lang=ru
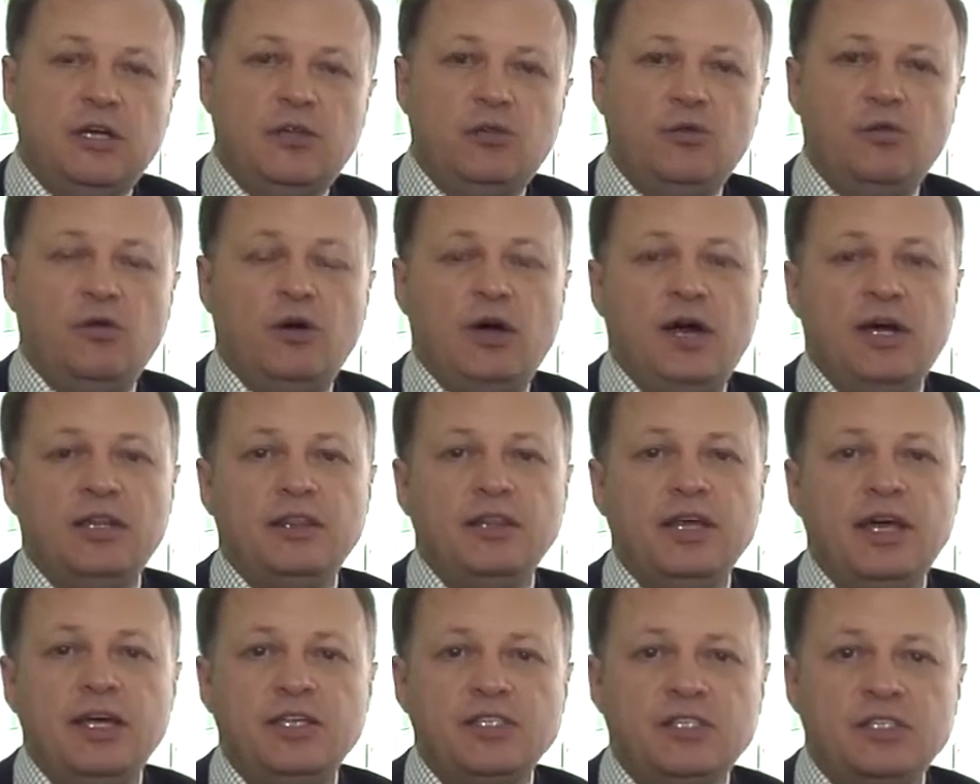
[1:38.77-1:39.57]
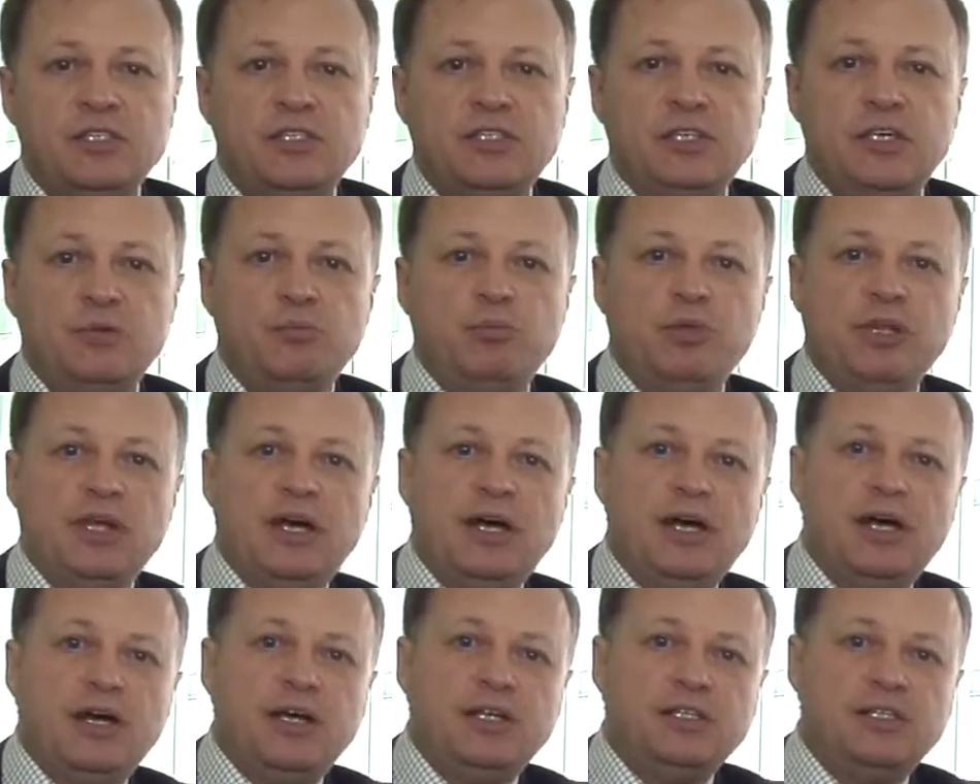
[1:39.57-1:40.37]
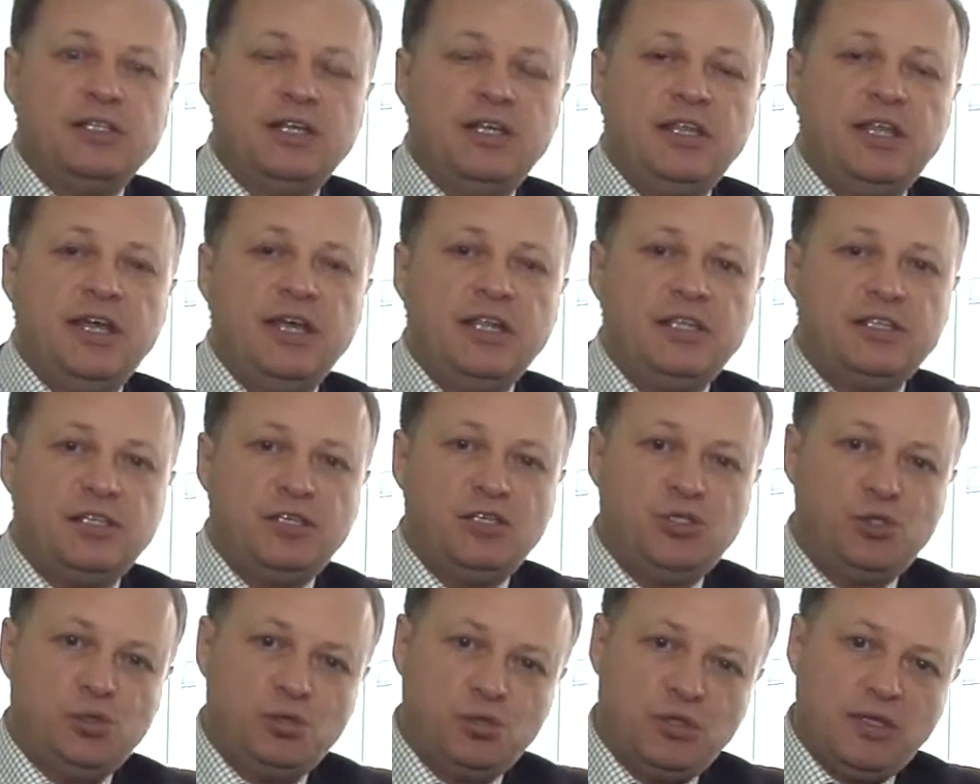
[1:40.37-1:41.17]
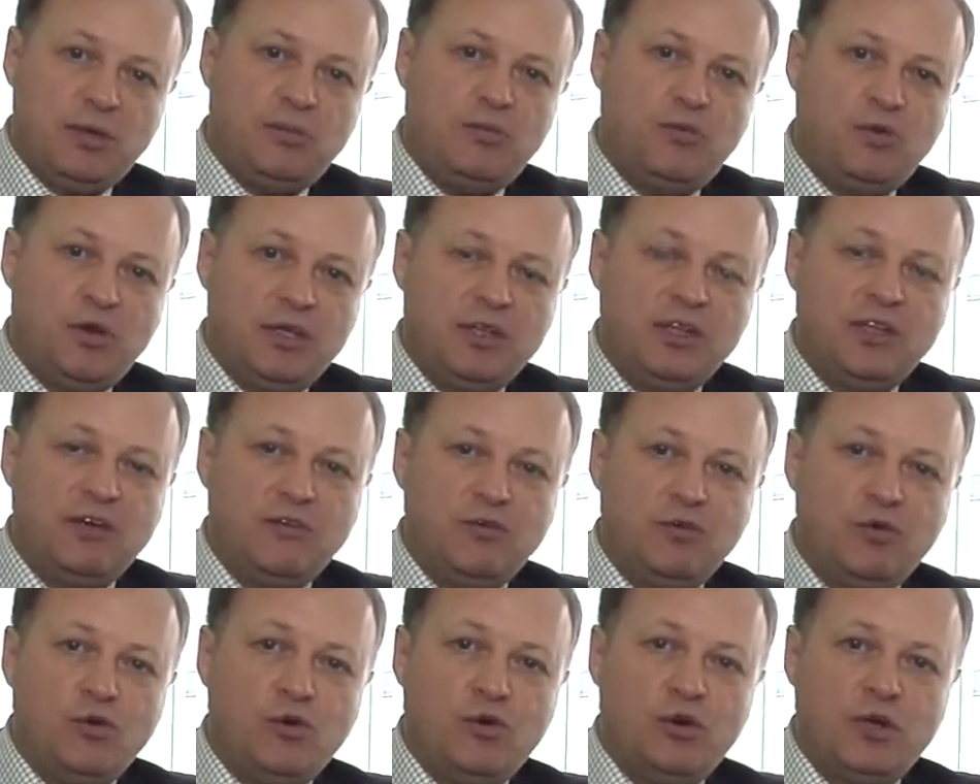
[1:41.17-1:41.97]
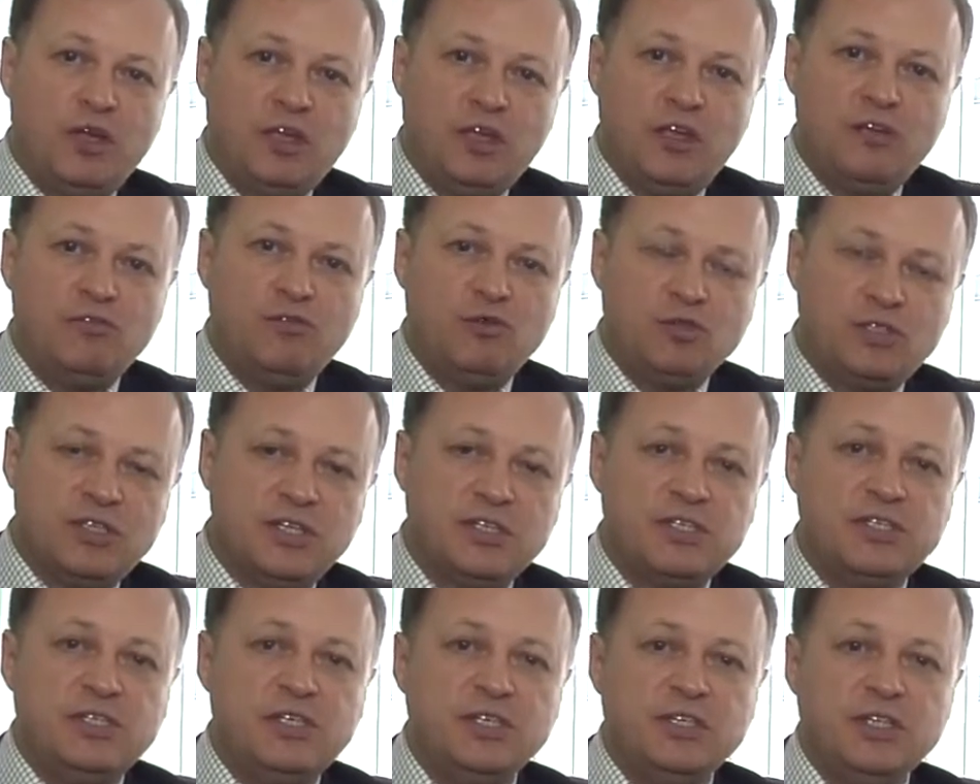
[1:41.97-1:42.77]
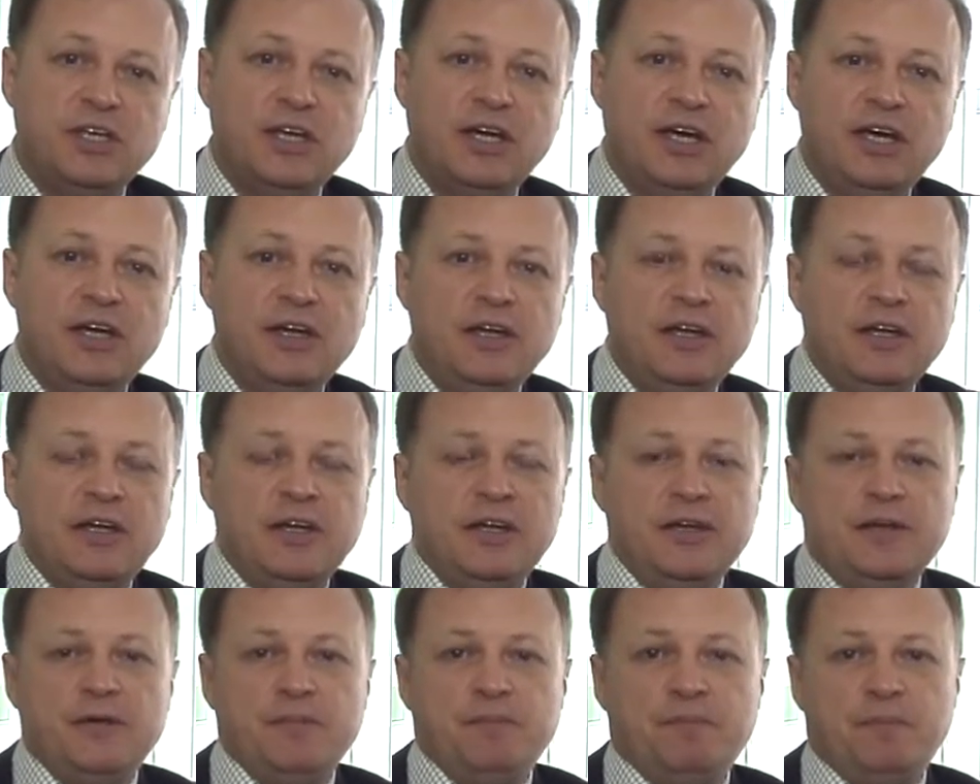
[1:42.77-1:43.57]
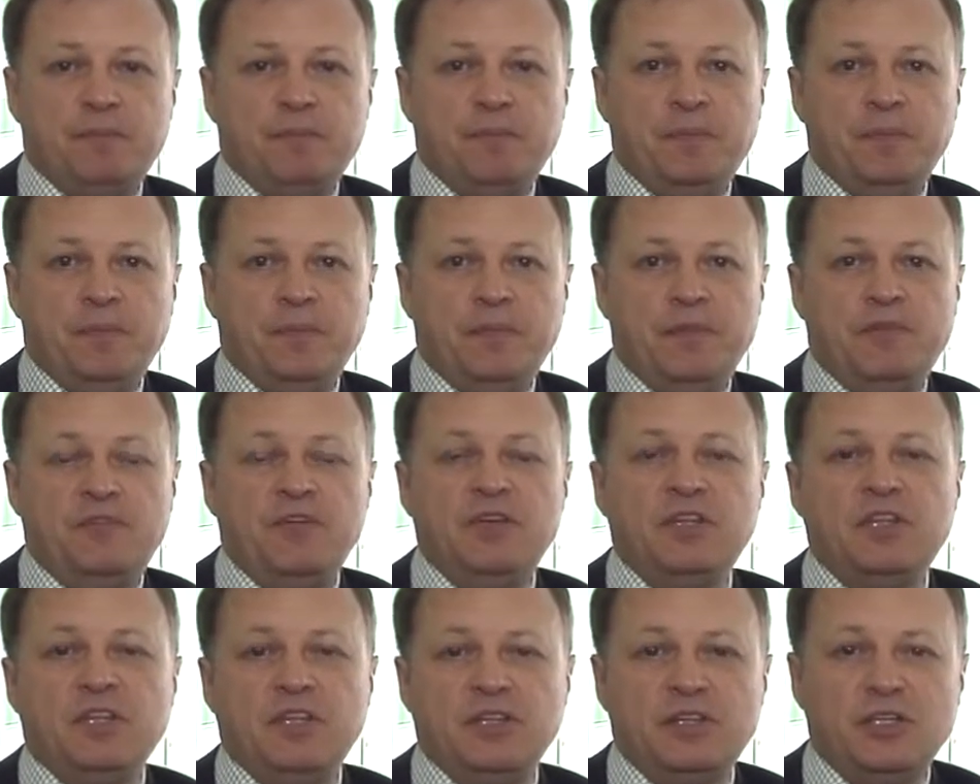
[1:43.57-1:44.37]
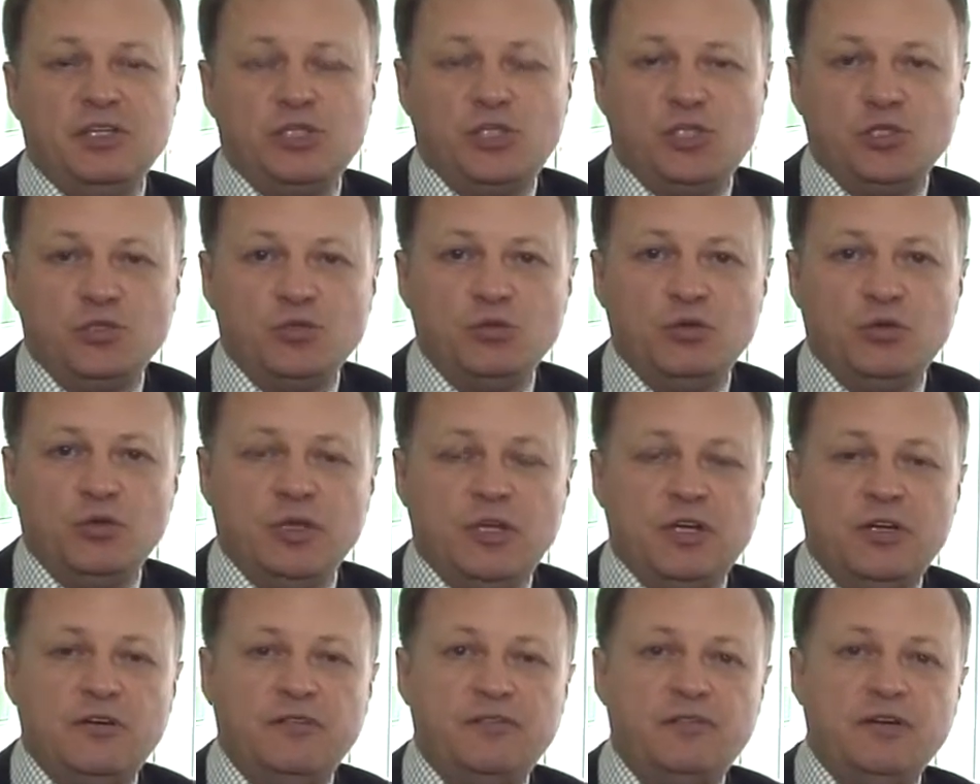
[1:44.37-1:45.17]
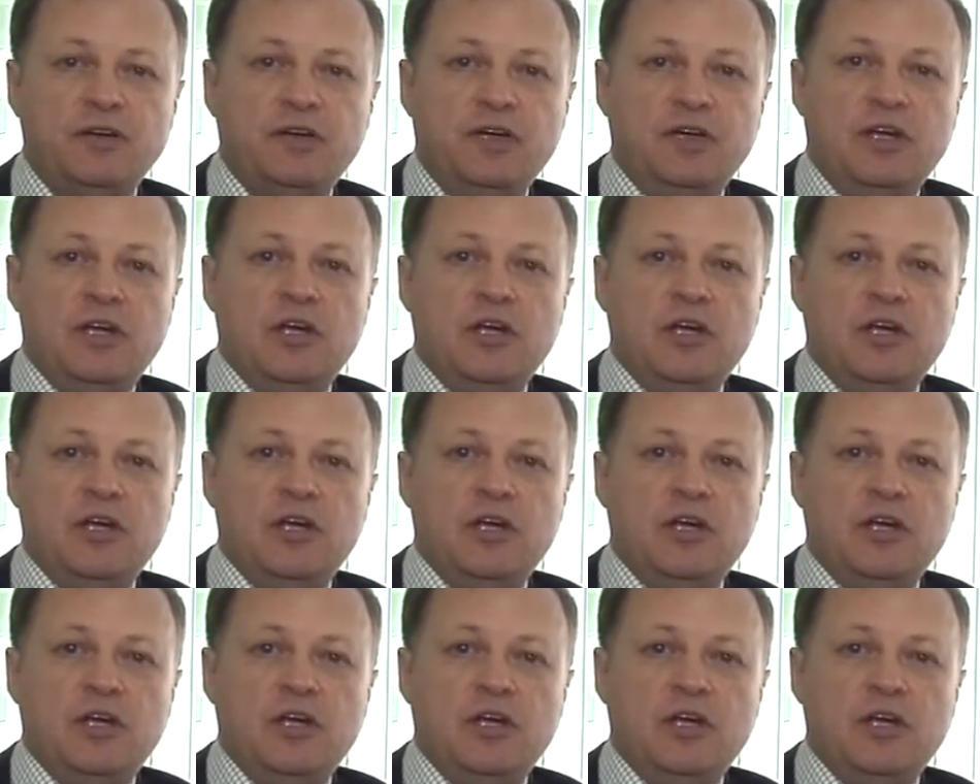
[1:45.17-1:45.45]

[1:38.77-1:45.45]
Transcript: Но одна из идей была занять еще там у одного его соседа 2-3 тысячи долларов.